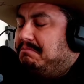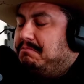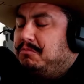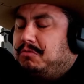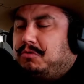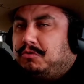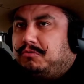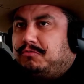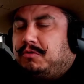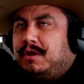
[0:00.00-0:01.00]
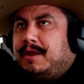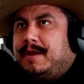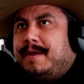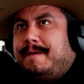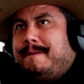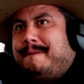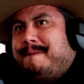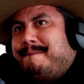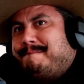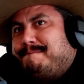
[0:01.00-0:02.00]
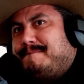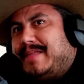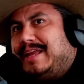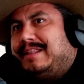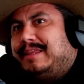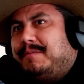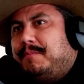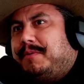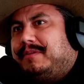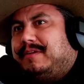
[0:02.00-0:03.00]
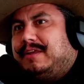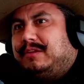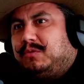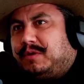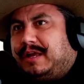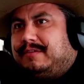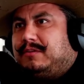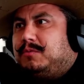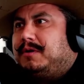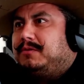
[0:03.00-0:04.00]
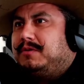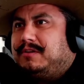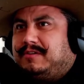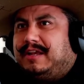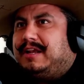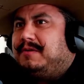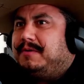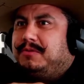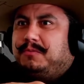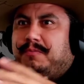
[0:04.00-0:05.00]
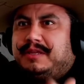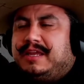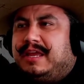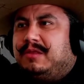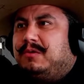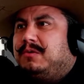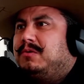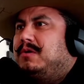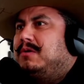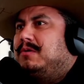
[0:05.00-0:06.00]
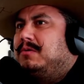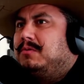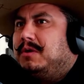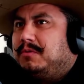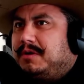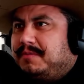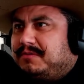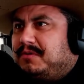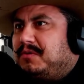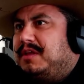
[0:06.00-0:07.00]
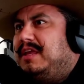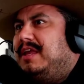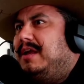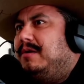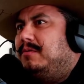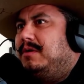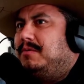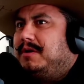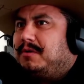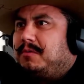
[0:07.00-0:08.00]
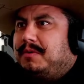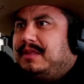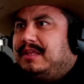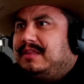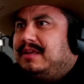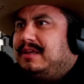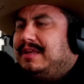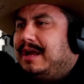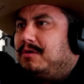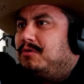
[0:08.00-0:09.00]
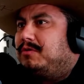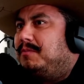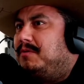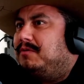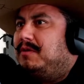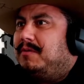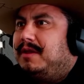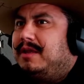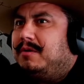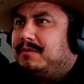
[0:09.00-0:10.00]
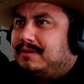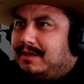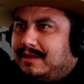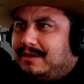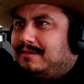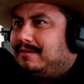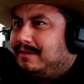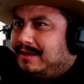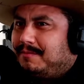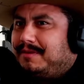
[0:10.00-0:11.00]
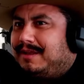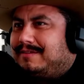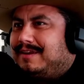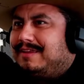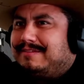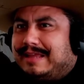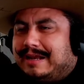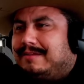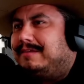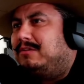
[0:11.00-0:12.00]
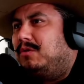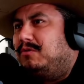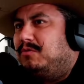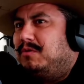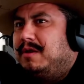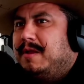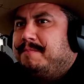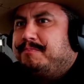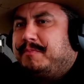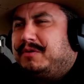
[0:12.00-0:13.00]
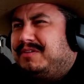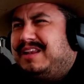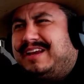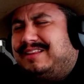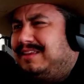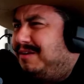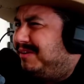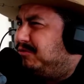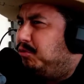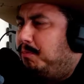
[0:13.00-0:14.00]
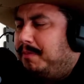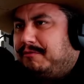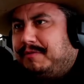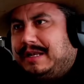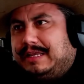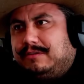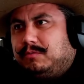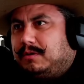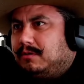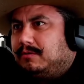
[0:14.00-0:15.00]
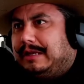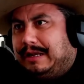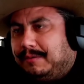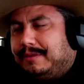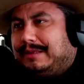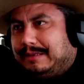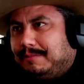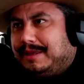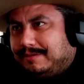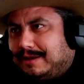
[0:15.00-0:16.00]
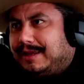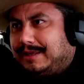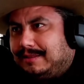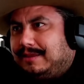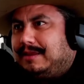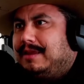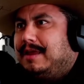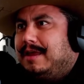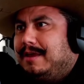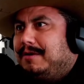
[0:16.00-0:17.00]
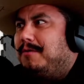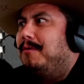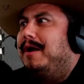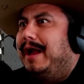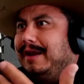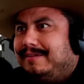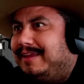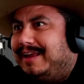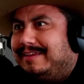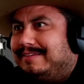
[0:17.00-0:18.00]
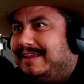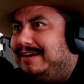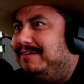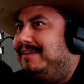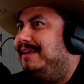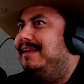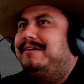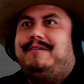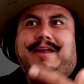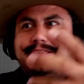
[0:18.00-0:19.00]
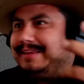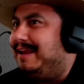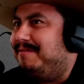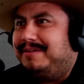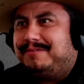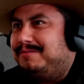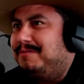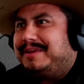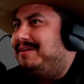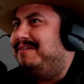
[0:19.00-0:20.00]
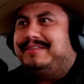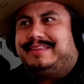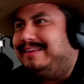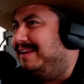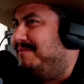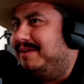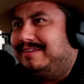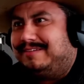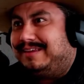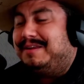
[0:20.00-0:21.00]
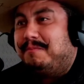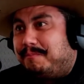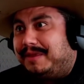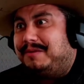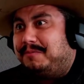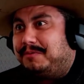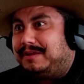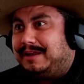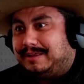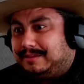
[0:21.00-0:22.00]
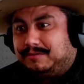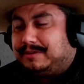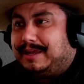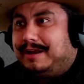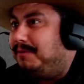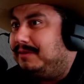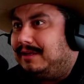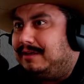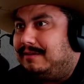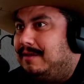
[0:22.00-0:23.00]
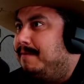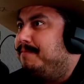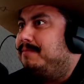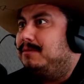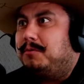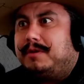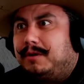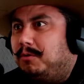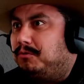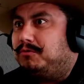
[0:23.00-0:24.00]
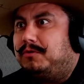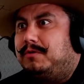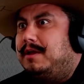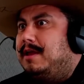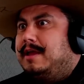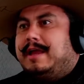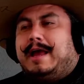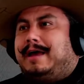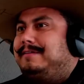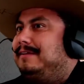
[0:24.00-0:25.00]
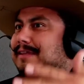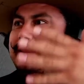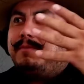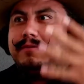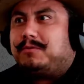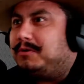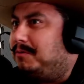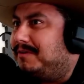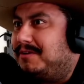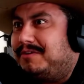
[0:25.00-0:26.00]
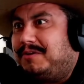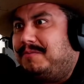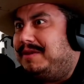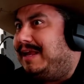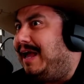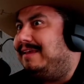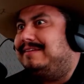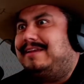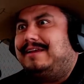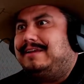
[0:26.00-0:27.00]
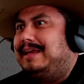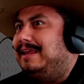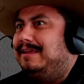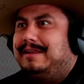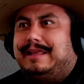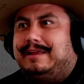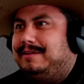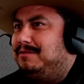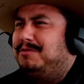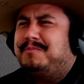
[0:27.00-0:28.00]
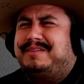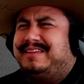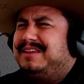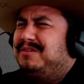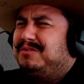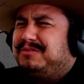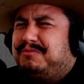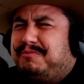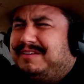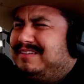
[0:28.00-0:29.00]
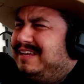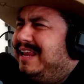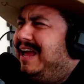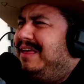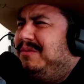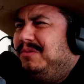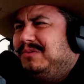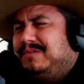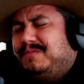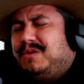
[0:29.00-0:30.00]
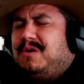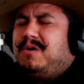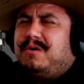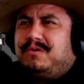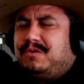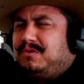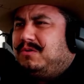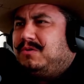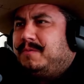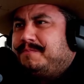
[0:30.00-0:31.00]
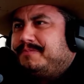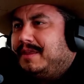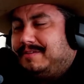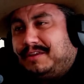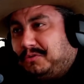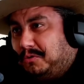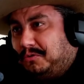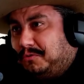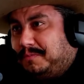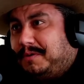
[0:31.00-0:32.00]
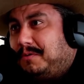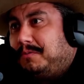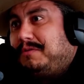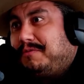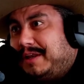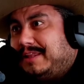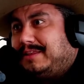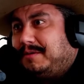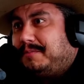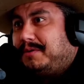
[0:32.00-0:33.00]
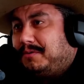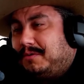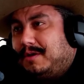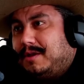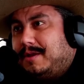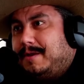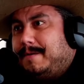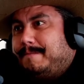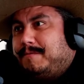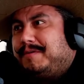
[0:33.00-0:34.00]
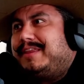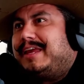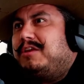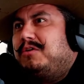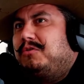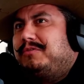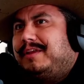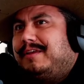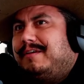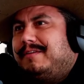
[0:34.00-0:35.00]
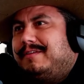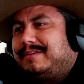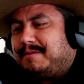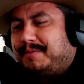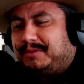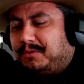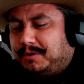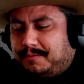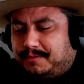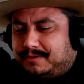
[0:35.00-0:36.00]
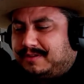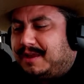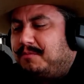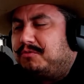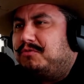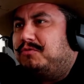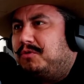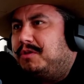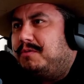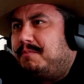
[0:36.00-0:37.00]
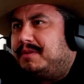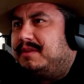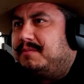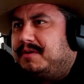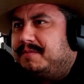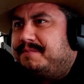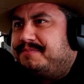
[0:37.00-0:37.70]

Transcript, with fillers: Nos el tema de poder salir de tu casa, tomarte una chela, viendo un viñedo, una buena mixología, una buena comidita, ya con los amigos se veían, aunque tenías el tema de la sana distancia y todo eso, pero sí, la gente la veía súper feliz, güey. O sea, la verdad, veías a la gente con ganas de gastar, güey, de que, güey, tráeme, no me quiero levantar de la mesa. O un pedo porque la gente no se quiere levantar. Sí, que le sirvieran, güey. Hace tres meses, cuatro meses que no salgo de mi casa, quería los Que alguien no le toma fascinados. no, no, no, no. Es que a todos nos pegó diferente, pero fíjate que yo lo usé de escapatoria porque seguíamos construyendo en pandemia.